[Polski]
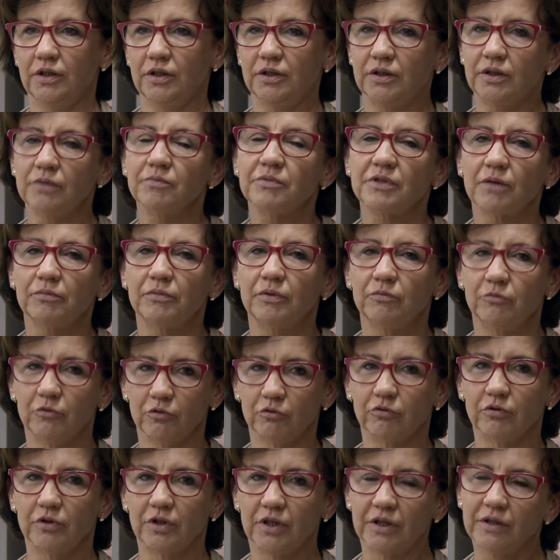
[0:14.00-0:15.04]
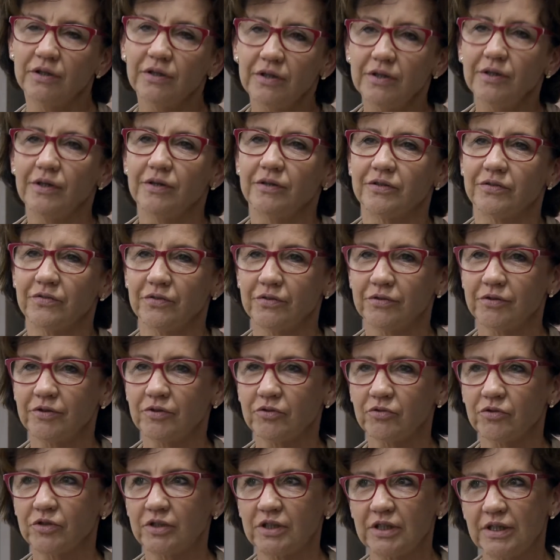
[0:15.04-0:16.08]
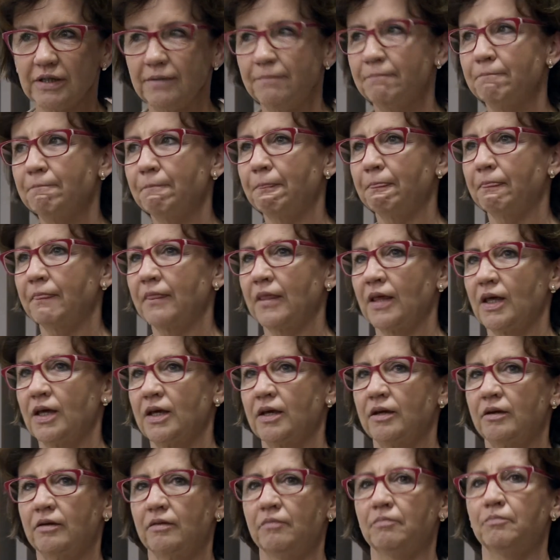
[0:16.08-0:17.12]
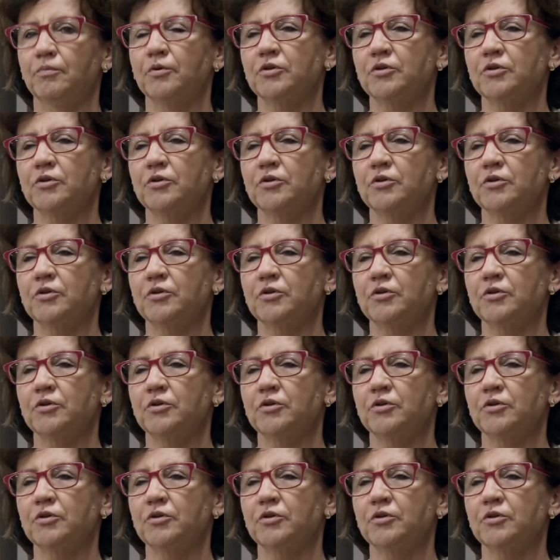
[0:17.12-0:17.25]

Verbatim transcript: i tym samym nudne. W związku z tym e,